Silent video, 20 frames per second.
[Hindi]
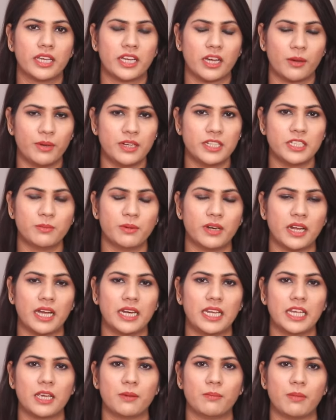ये कमेटी
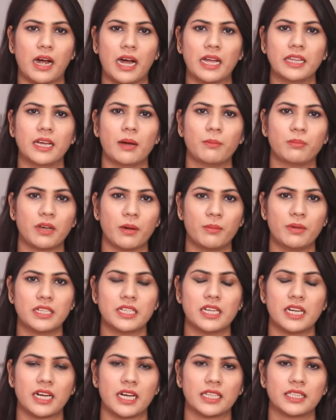बनाने के बाद अब
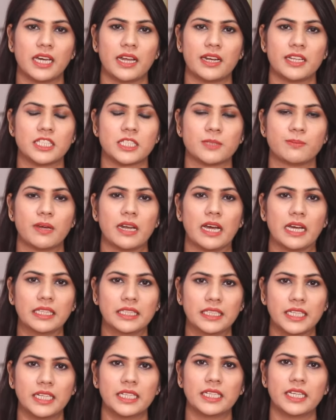कमेटी लगातार इस पर
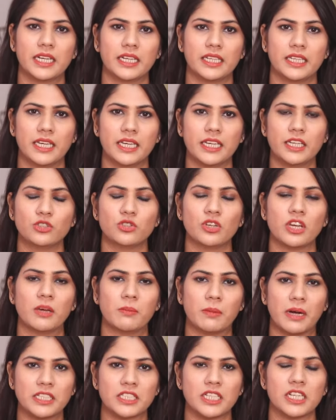अध्ययन कर रही है कि जो
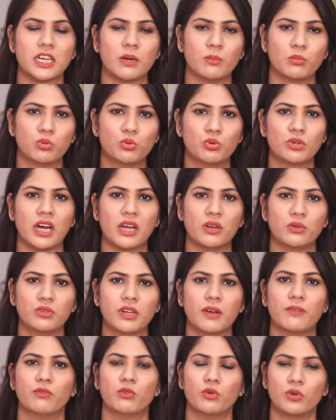हिमाचल का भू
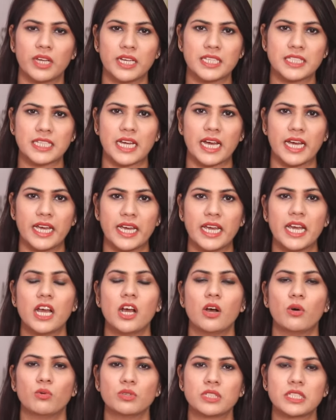कानून है वो कैसा है
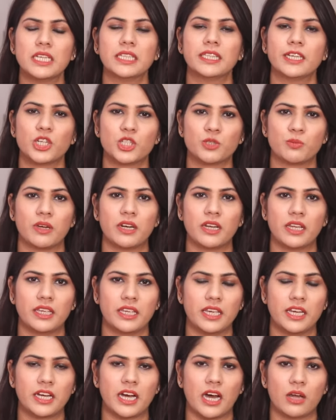उसकी तर्ज पर
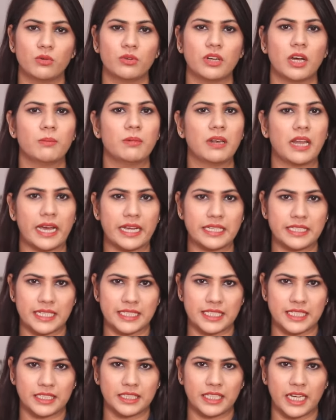ये कानून अब लाया
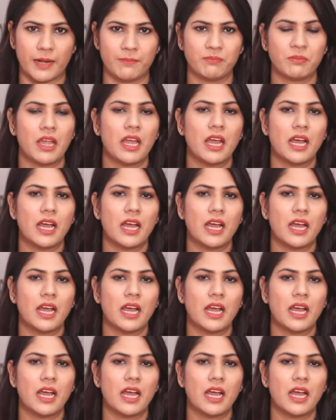जा सकता है